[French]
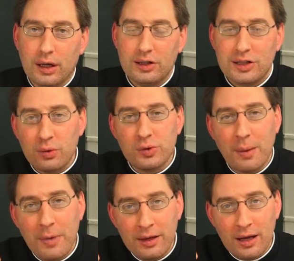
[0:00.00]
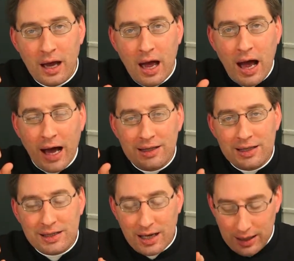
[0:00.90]
Et cela nous amène à
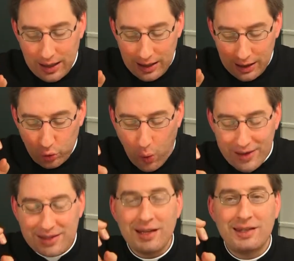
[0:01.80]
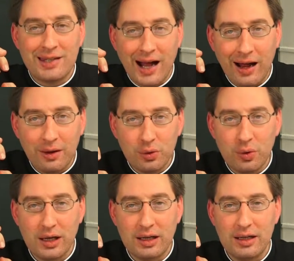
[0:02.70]
distinguer les trois états de
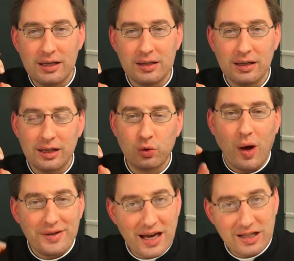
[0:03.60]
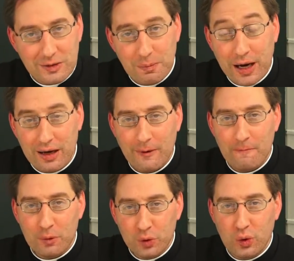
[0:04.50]
l'Église, les trois aspects
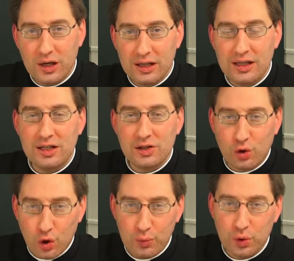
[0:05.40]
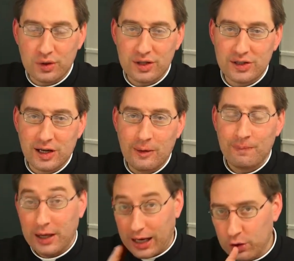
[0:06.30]
de l'Église communion des saints,
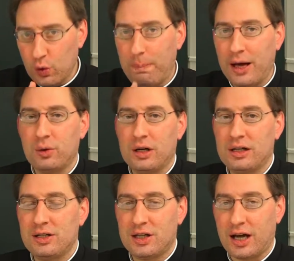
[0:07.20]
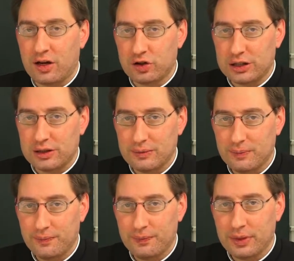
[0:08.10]
et non pas de l'Église hiérarchique.
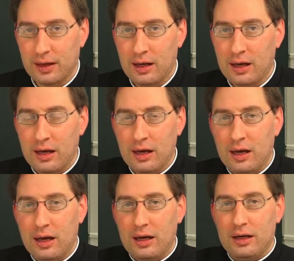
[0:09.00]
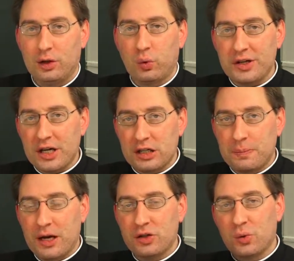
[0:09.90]
Les trois
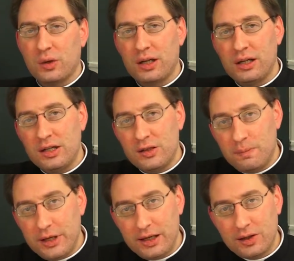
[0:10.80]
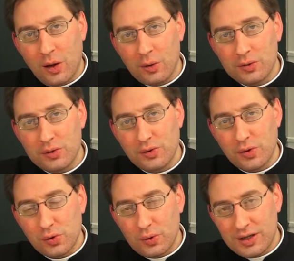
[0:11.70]
aspects sont l'Église militante, ce
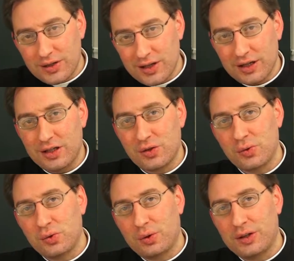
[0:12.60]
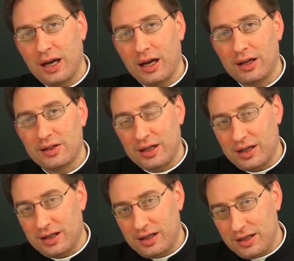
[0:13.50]
sont les saints qui sont sur terre, et c'est
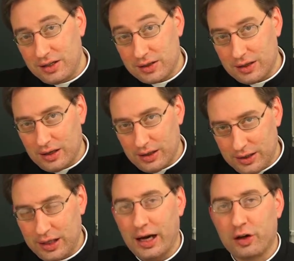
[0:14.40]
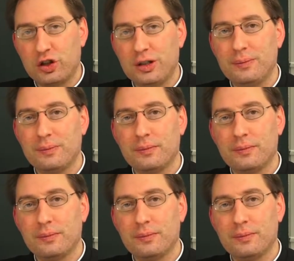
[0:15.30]
l'Église hiérarchique.